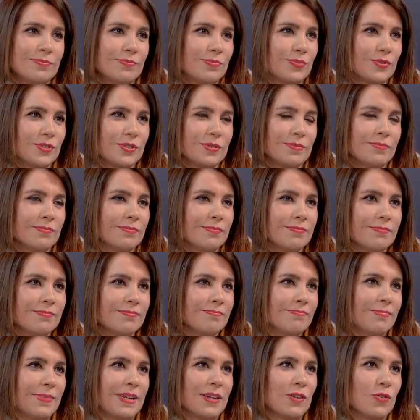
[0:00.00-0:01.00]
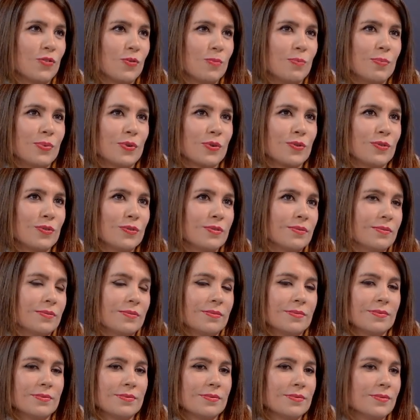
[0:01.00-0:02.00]
pues me compro
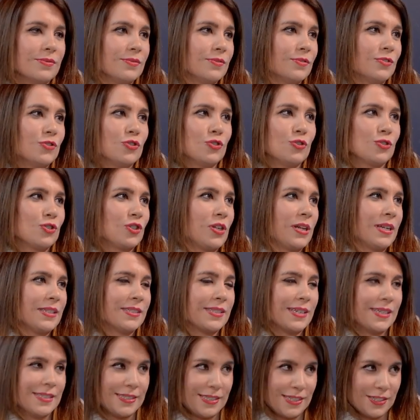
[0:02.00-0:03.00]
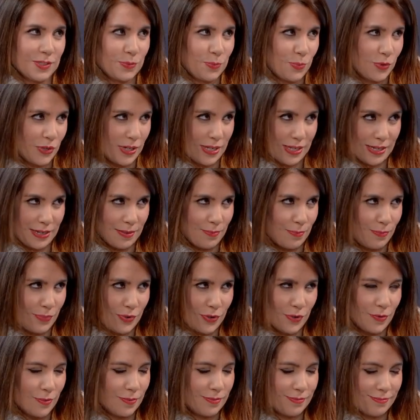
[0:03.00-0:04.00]
dos lasañas, por
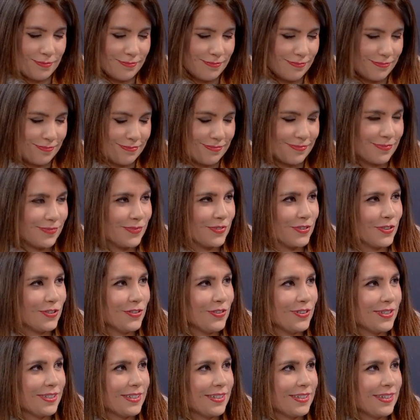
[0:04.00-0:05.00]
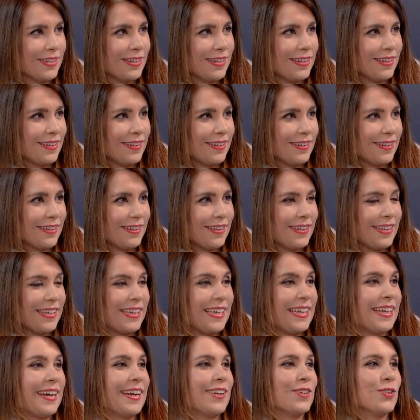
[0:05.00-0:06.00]
ejemplo. ¿no?
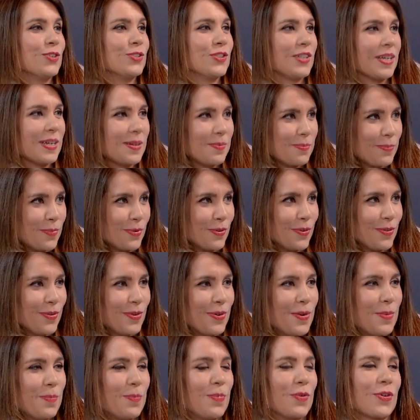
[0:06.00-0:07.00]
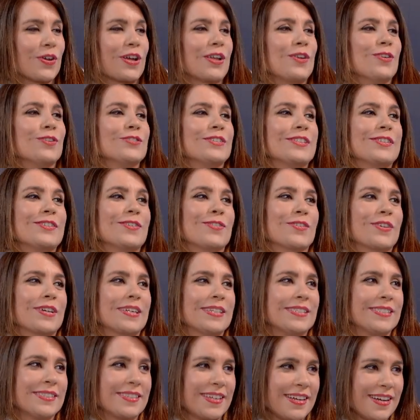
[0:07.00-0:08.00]
Y gano tiempo porque no tengo
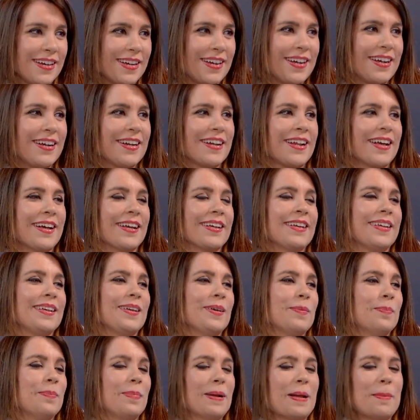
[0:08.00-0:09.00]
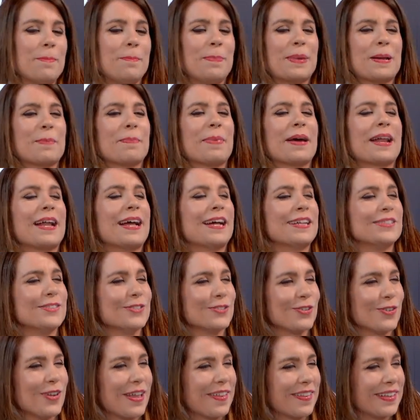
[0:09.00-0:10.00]
que estar ahí
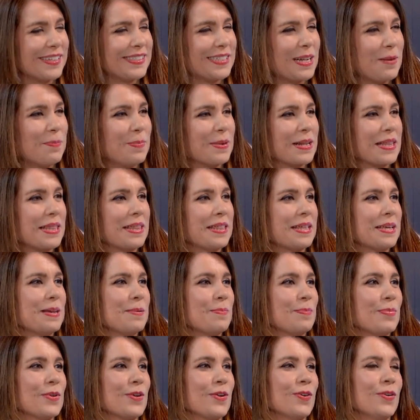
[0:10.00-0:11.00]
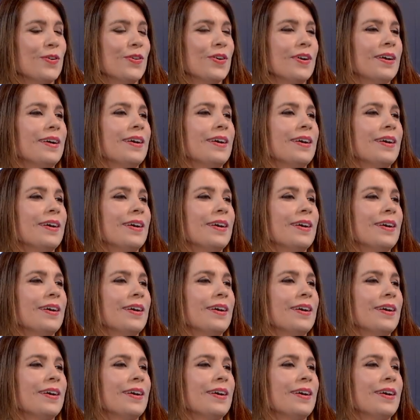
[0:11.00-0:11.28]
preparándola desde el principio.